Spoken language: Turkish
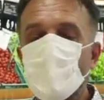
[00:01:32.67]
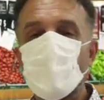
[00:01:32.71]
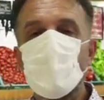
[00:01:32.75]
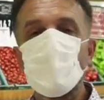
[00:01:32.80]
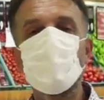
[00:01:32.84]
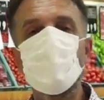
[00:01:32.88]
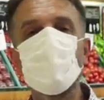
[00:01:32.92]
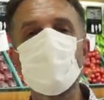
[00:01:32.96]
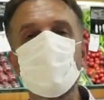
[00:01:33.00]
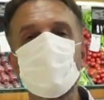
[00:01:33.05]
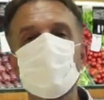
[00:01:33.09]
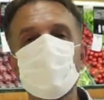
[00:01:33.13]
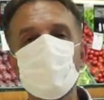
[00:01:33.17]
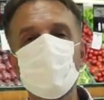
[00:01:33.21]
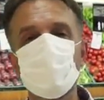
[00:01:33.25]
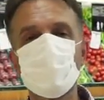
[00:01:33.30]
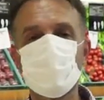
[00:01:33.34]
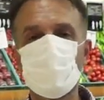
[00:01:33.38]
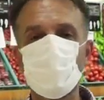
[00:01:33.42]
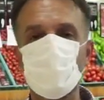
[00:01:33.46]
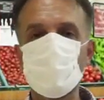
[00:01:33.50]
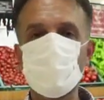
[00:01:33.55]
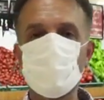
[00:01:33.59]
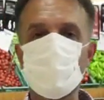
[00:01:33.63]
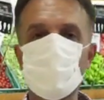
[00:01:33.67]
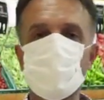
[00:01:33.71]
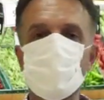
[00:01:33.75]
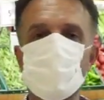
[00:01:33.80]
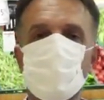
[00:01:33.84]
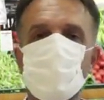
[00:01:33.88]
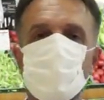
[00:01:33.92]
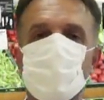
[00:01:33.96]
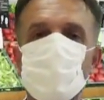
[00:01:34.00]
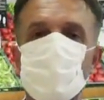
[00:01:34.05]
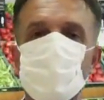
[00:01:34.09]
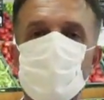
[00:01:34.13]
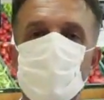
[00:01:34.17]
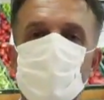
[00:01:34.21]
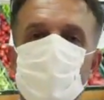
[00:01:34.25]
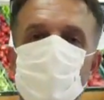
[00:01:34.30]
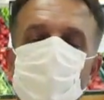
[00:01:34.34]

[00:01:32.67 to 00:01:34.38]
Efendim dükkan sizin dedik.